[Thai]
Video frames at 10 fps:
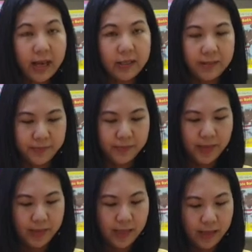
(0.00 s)

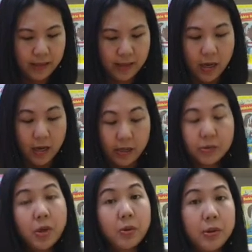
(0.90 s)
ยๆ ง่ายๆ ทั้ง
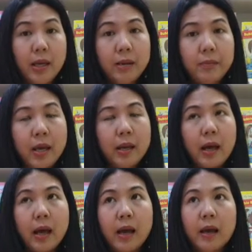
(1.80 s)
สองเกมเนี่ย
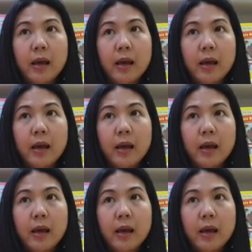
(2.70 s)
นะ